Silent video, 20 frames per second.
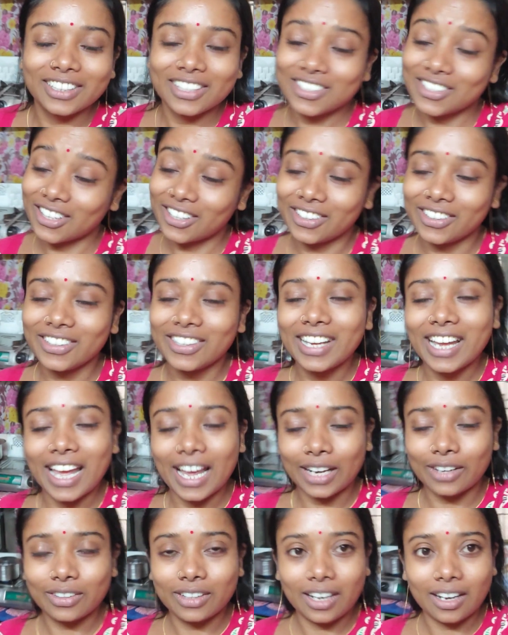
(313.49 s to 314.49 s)
তো চলো
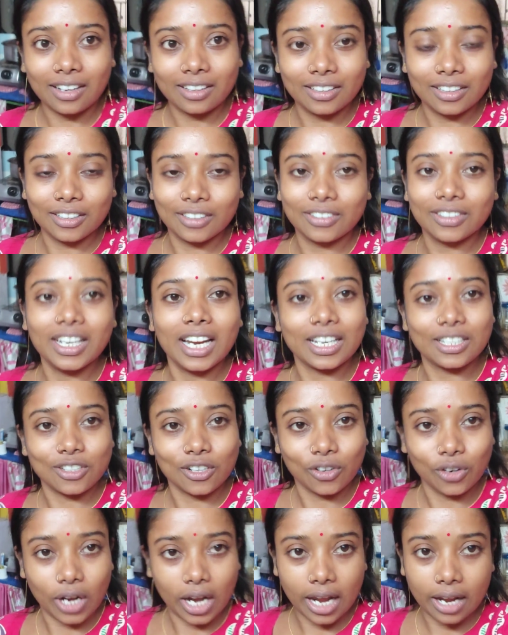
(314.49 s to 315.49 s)
এখন খাওয়া দাওয়া করি আর
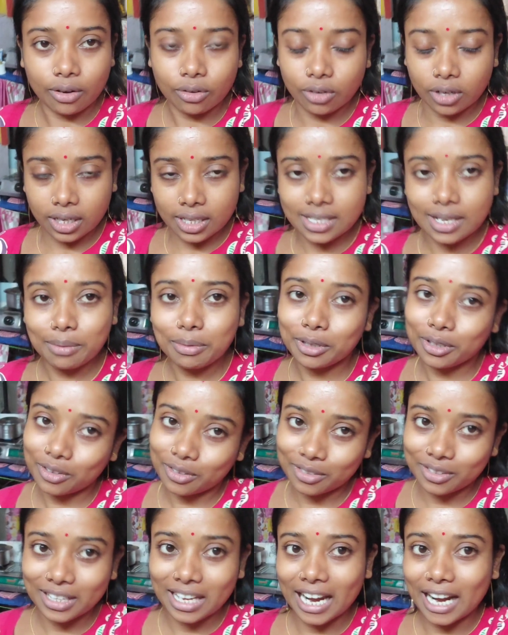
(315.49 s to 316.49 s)
যখন হ্যাঁ ওখানে যাব
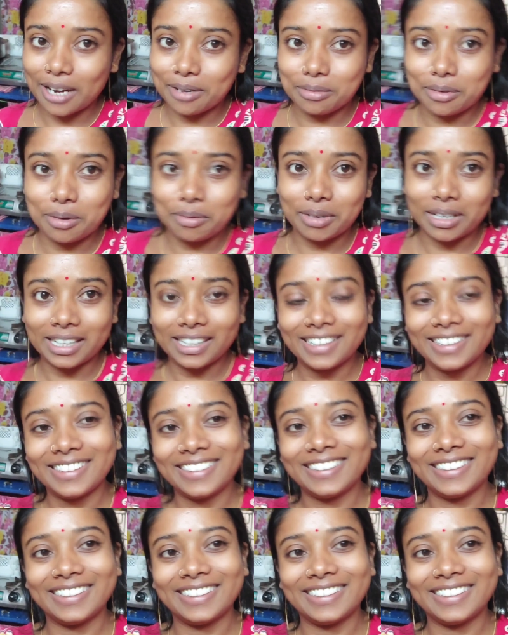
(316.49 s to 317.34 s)
তখন দেখাবো আবার